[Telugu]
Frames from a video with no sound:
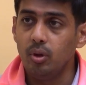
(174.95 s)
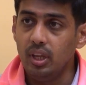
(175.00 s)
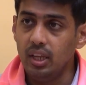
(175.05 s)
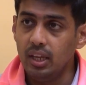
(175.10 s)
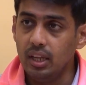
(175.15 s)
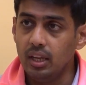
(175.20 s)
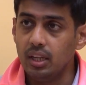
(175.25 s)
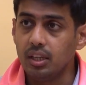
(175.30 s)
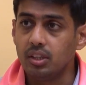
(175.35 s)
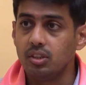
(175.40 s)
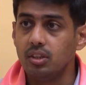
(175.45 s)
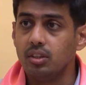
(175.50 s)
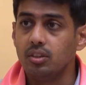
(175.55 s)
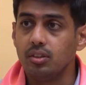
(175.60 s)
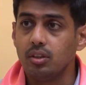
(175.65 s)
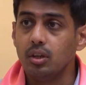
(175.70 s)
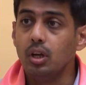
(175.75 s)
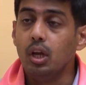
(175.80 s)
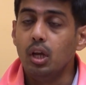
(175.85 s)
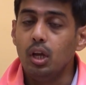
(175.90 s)
ఈ e
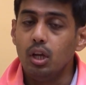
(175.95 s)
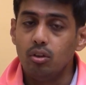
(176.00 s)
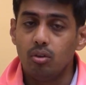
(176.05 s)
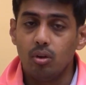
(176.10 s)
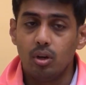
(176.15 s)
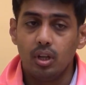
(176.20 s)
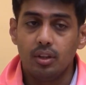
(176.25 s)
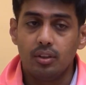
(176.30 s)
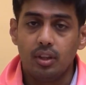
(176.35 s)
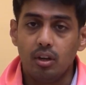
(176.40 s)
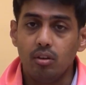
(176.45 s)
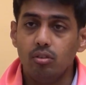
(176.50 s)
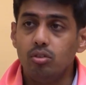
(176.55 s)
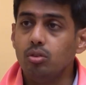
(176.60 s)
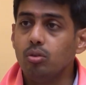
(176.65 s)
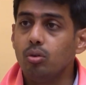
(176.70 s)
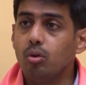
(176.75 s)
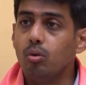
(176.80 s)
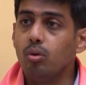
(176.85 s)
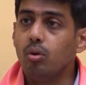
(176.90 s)
ఎలక్షన్స్ సో అట్లా
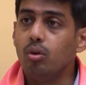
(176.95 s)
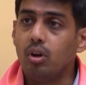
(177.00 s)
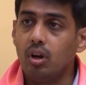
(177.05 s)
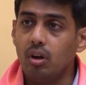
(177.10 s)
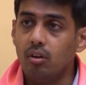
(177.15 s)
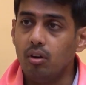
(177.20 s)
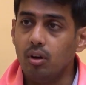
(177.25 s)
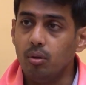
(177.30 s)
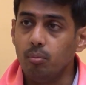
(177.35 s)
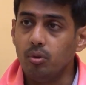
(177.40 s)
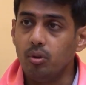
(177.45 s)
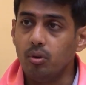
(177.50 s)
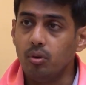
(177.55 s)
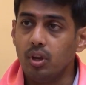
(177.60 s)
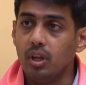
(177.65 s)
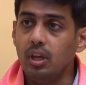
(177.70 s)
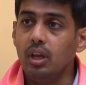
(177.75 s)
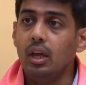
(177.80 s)
తరచూ కోడ్ రావడంతో